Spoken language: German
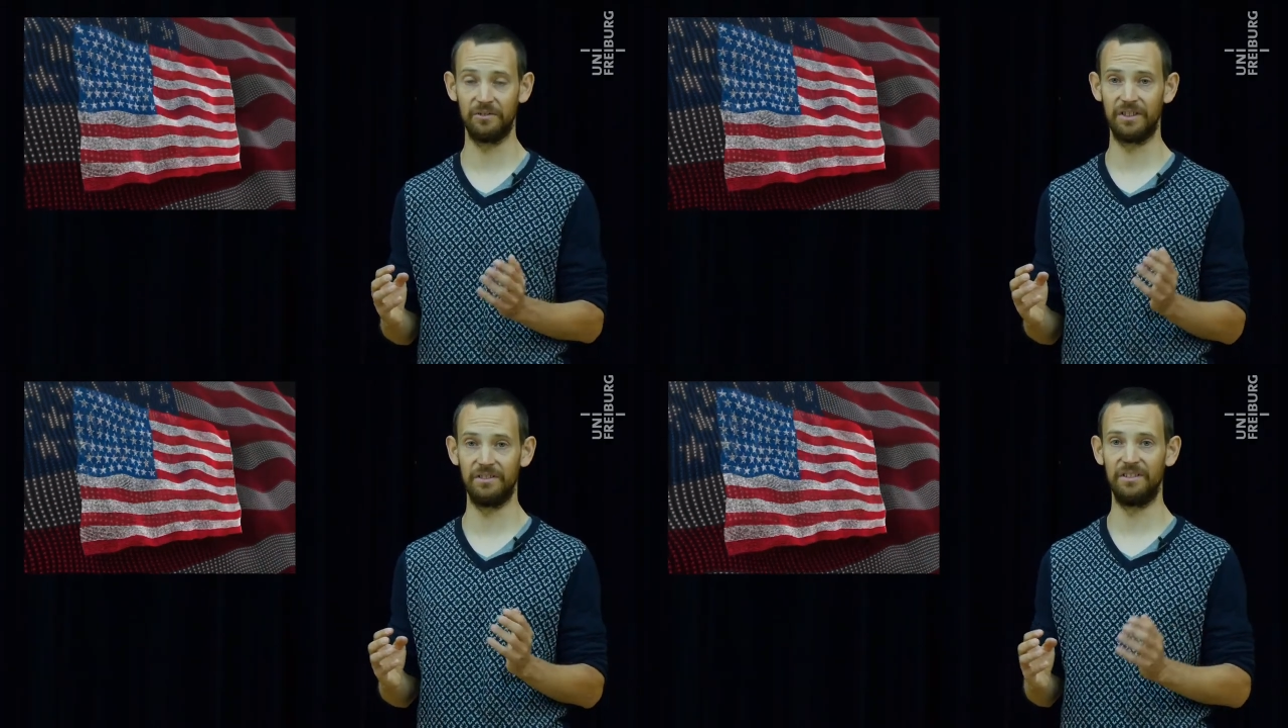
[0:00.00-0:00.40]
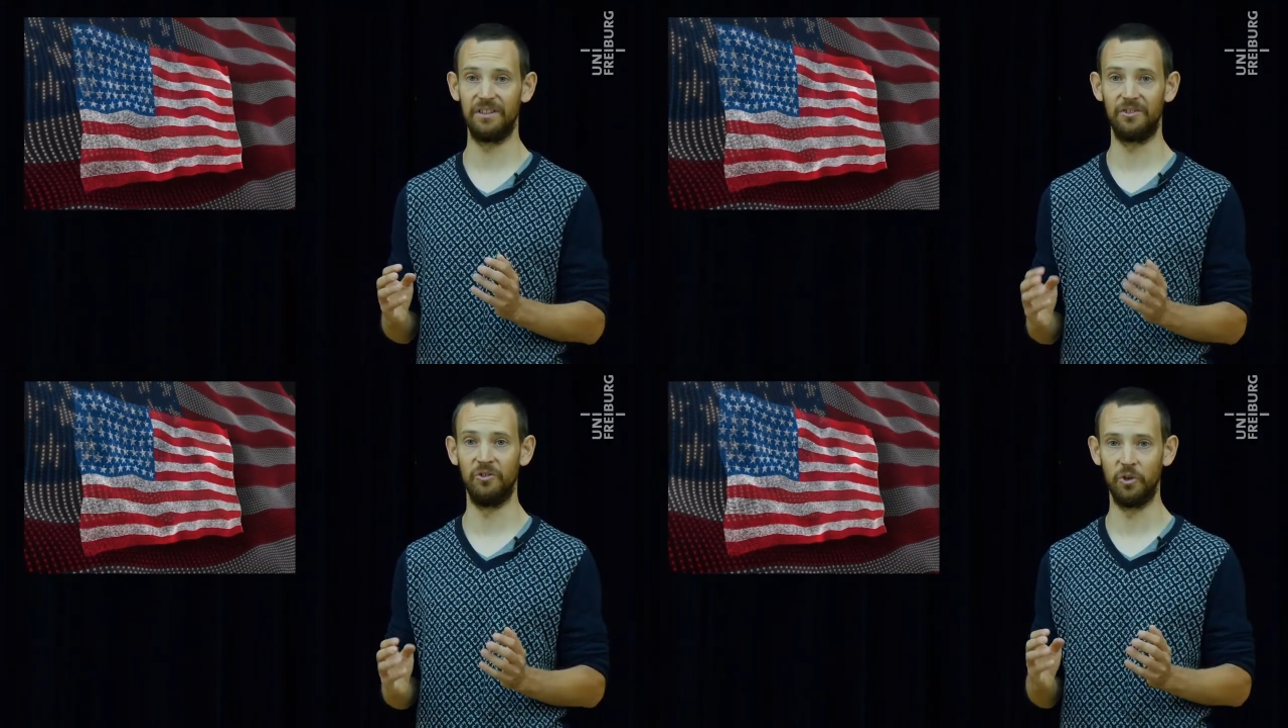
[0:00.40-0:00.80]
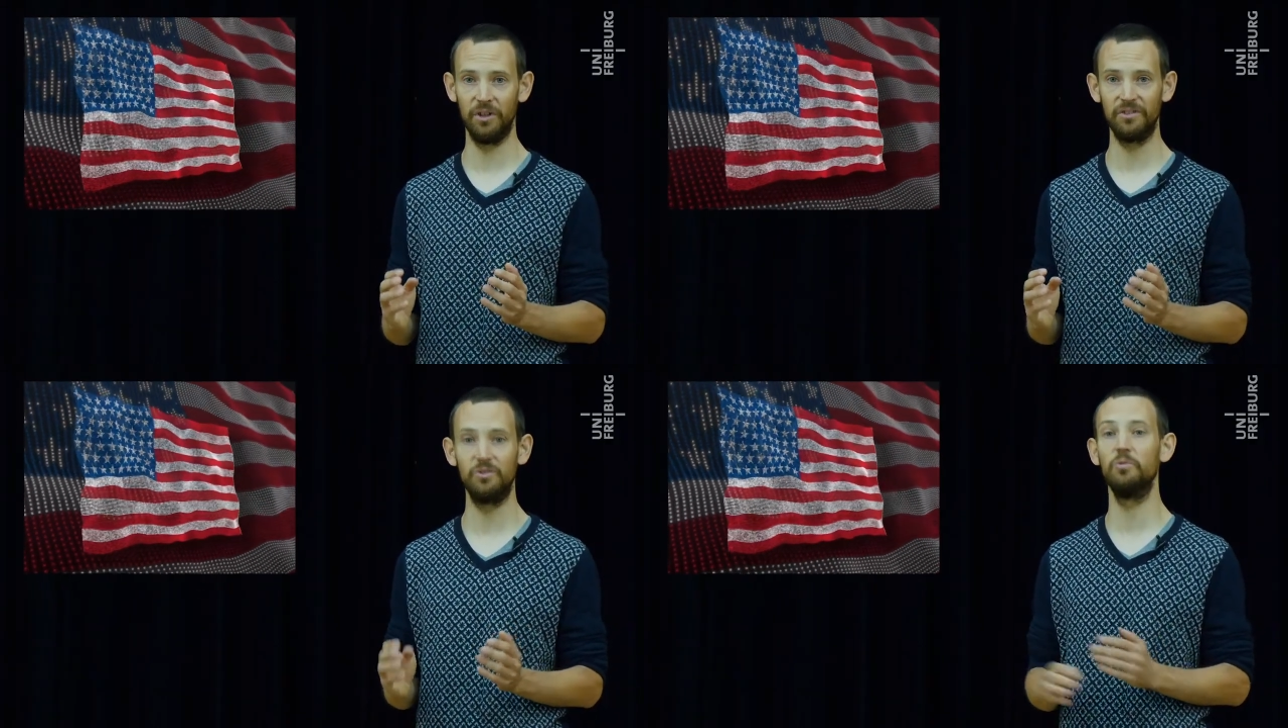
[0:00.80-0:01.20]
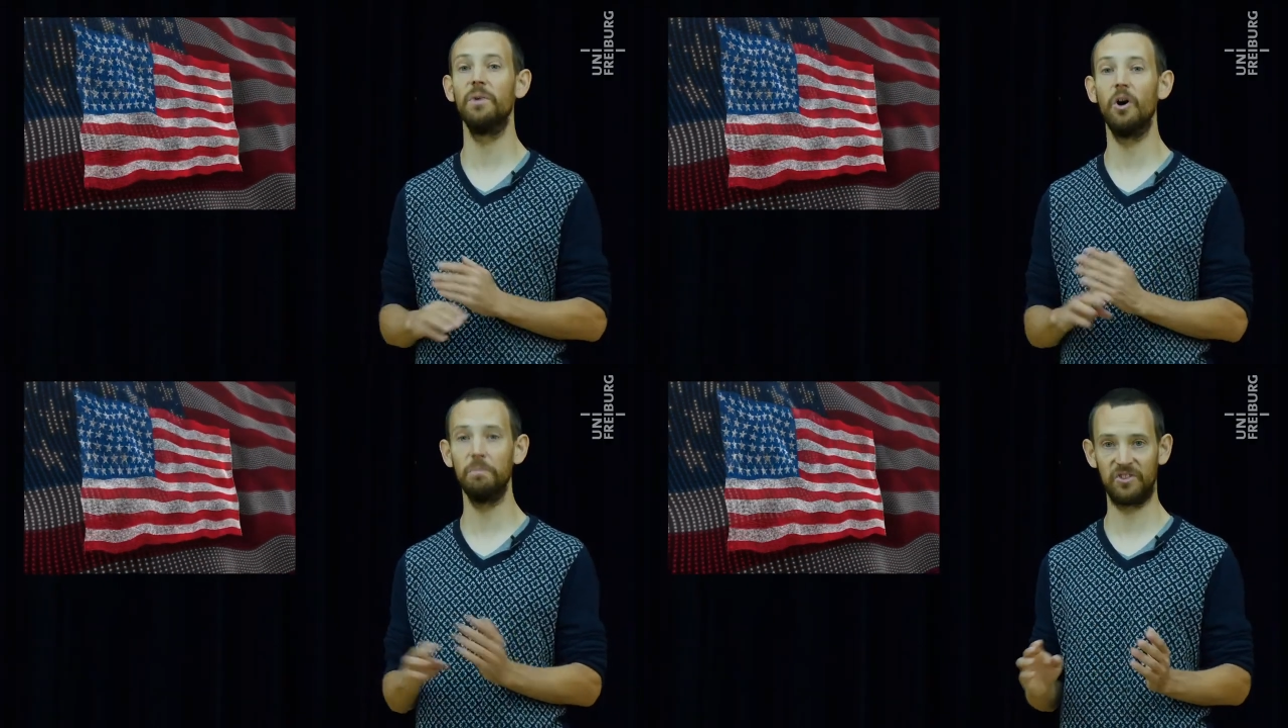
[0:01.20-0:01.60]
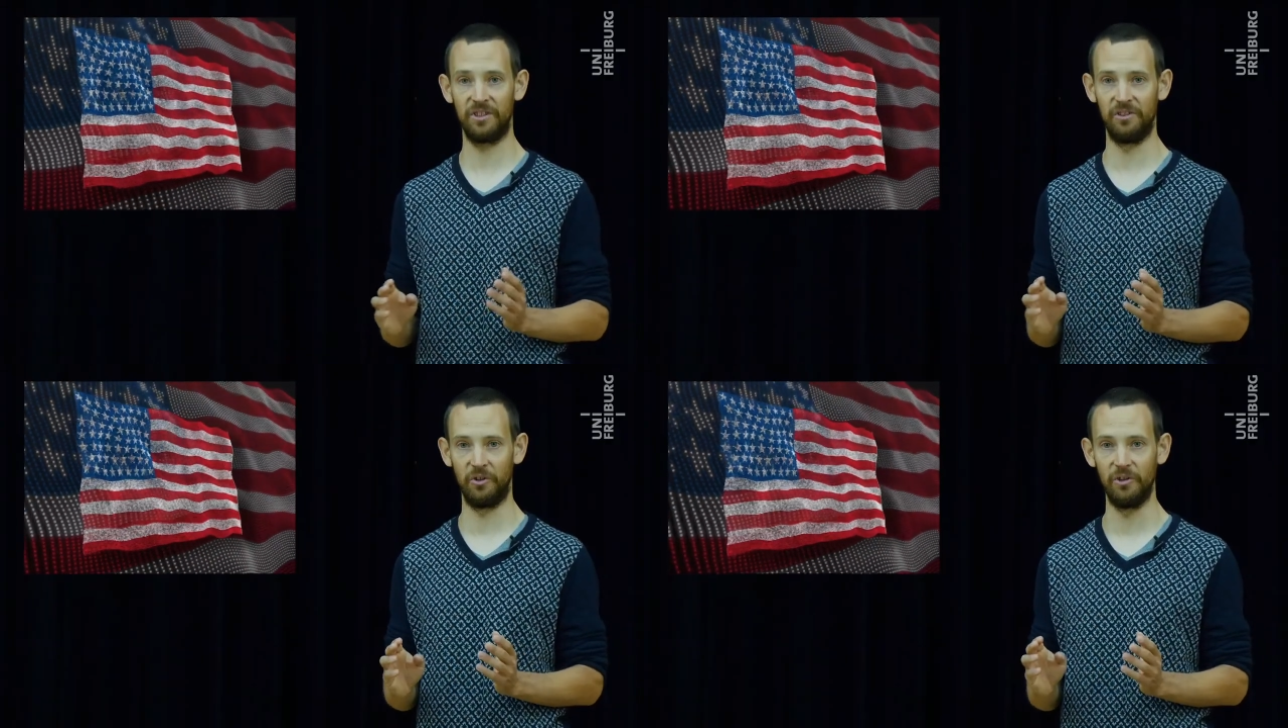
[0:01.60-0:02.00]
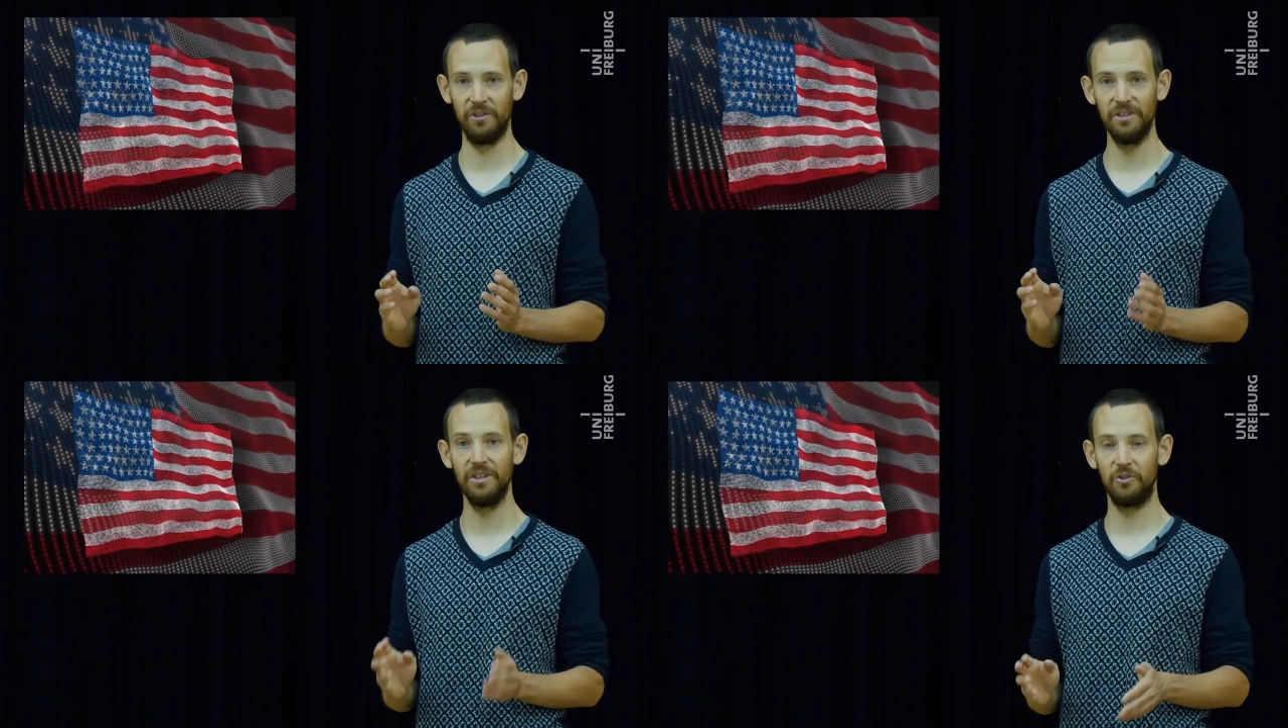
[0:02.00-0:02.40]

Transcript: und Kandidaten dort überhaupt keine Rolle.